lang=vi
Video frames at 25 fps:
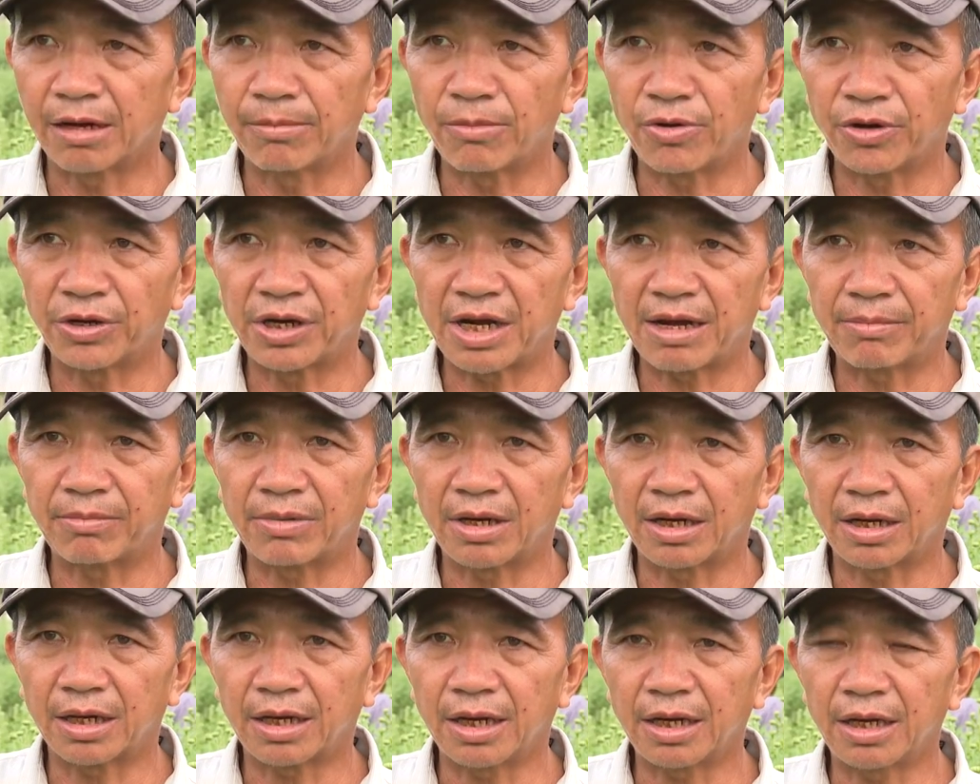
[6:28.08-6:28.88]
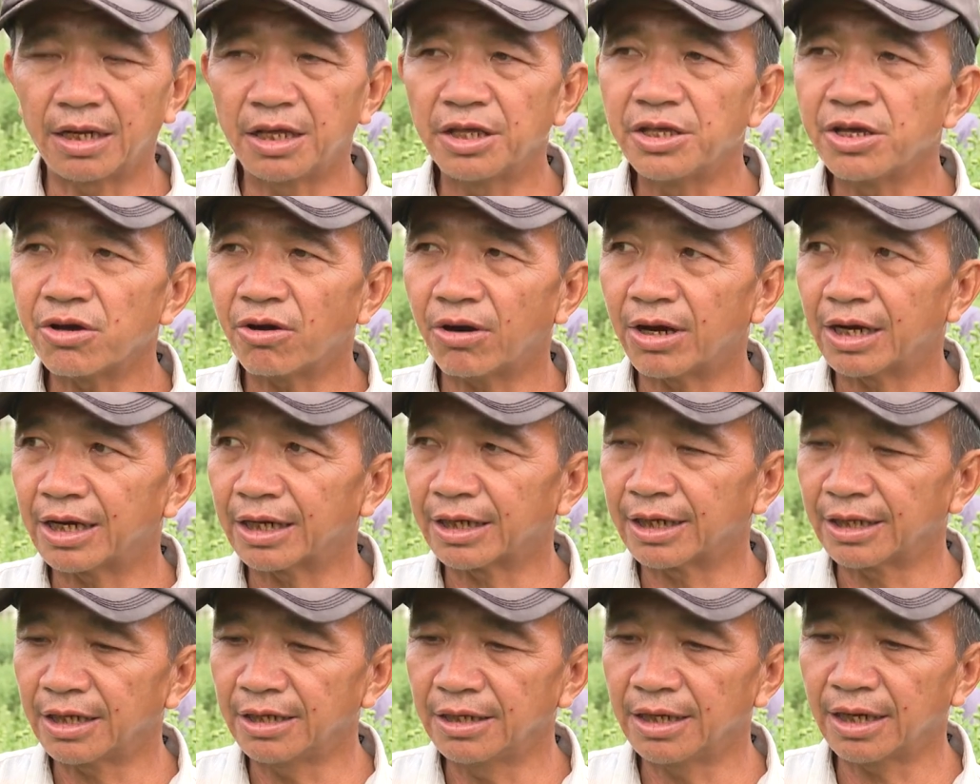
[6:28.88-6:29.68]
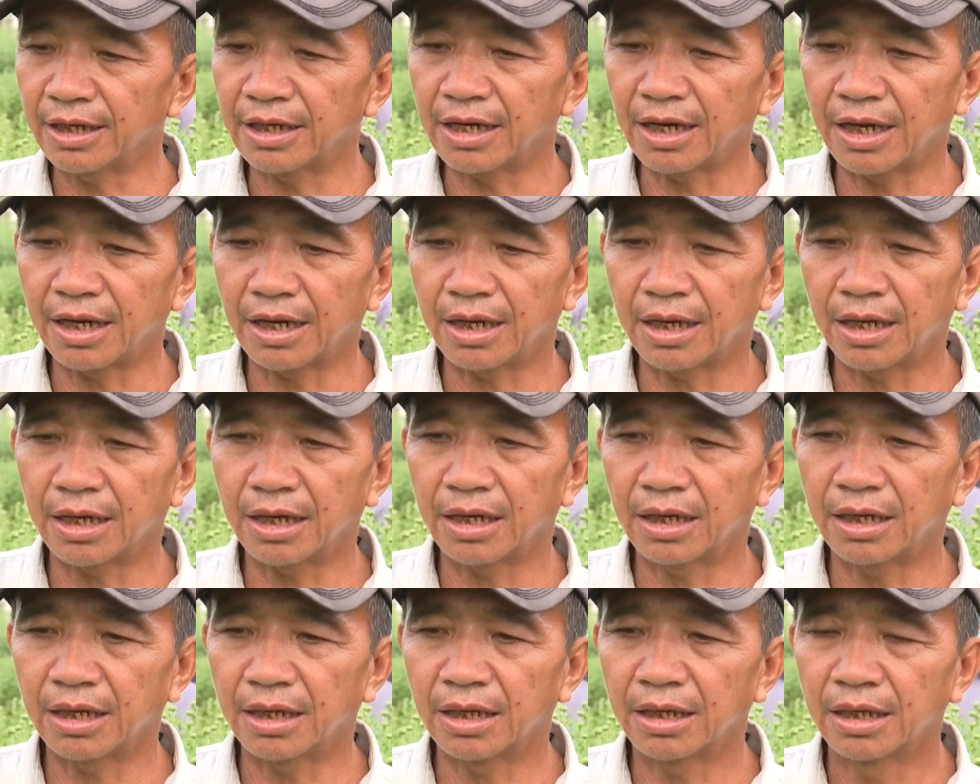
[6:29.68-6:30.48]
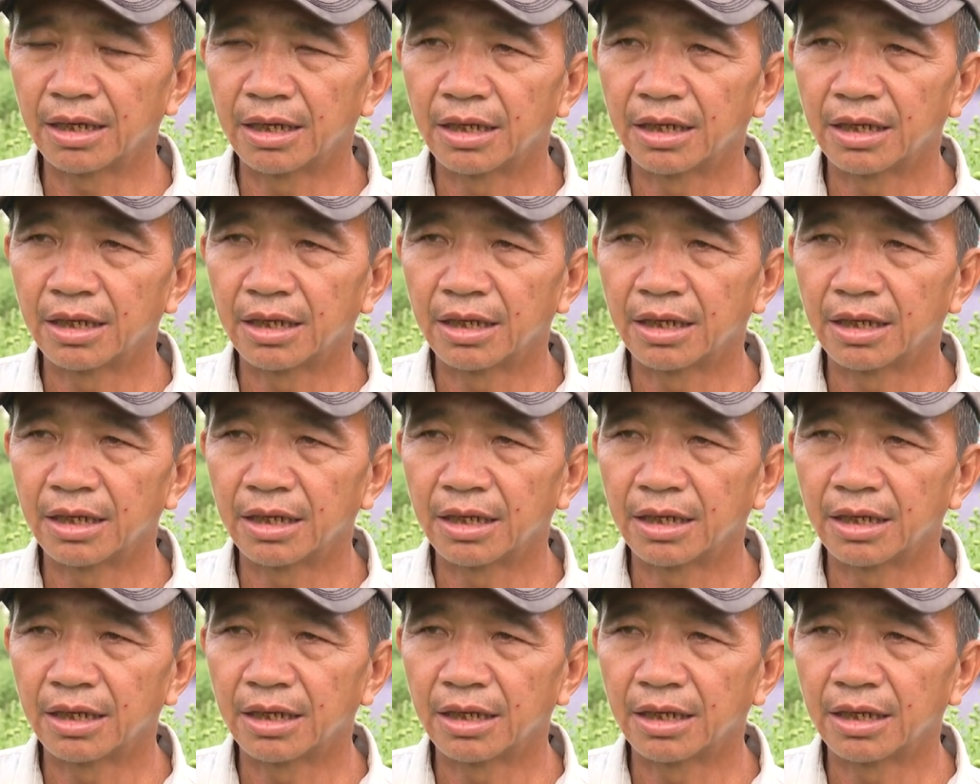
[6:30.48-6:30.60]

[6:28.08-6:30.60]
hơn mọi năm là cái lý do là cái thứ nhất là